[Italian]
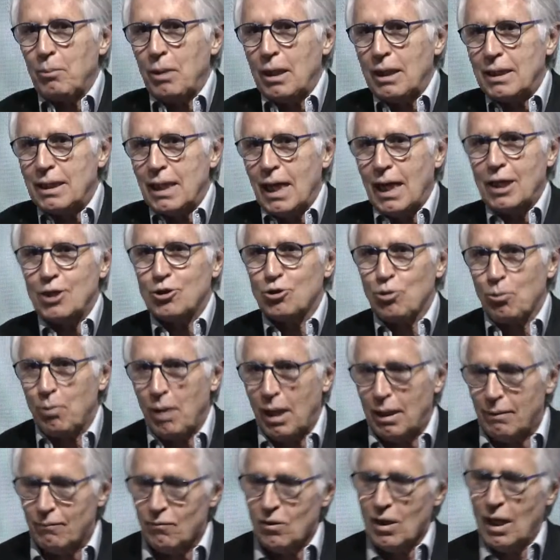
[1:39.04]
militare,
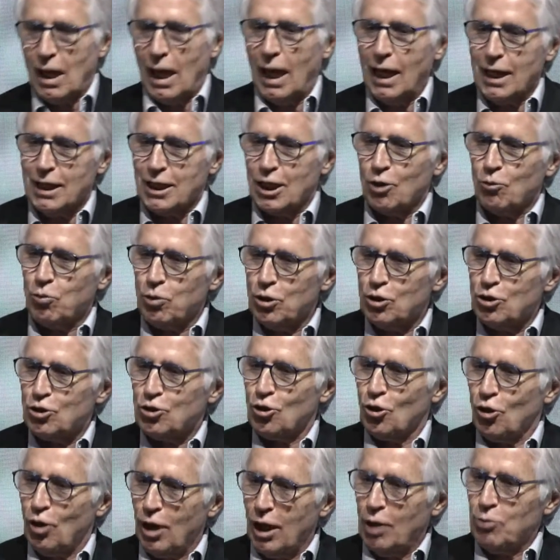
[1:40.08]
insomma anche in
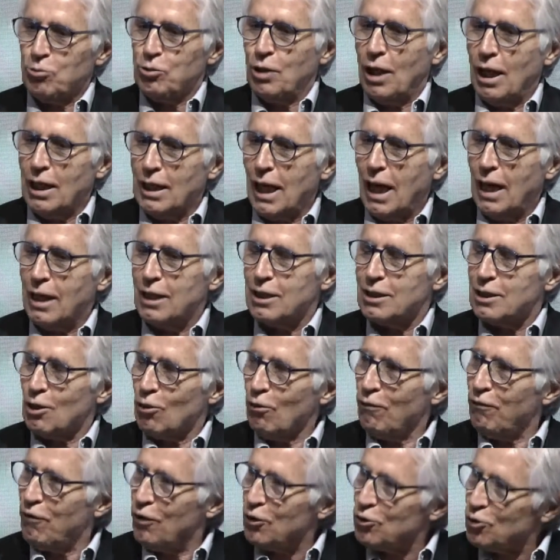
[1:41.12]
questo Lautari e Alis
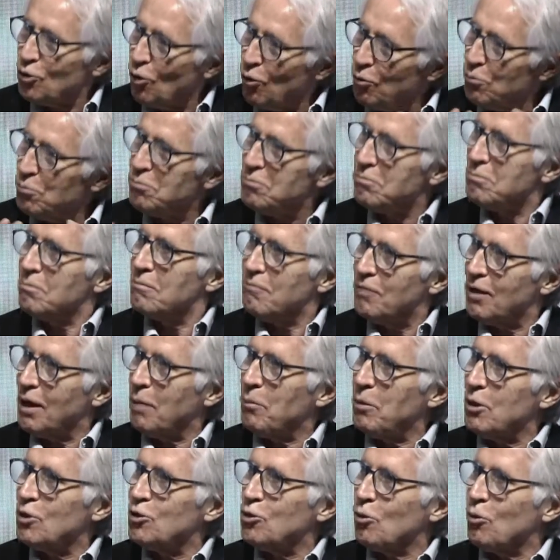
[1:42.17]
hanno fatto
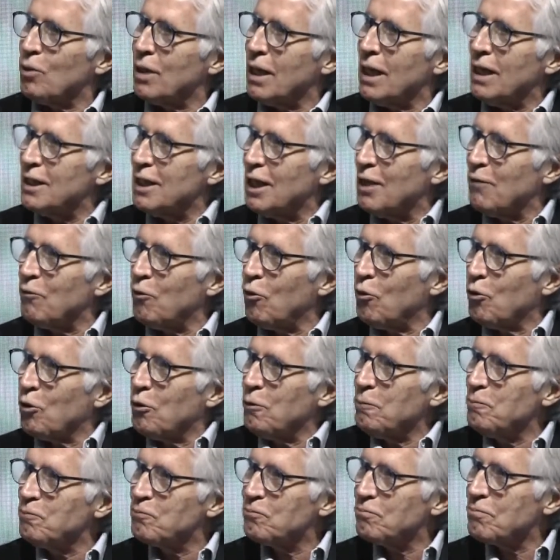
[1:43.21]
veramente un grande
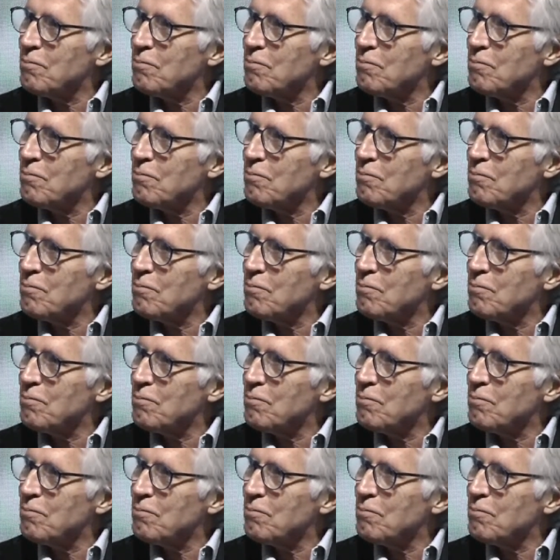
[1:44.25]
lavoro.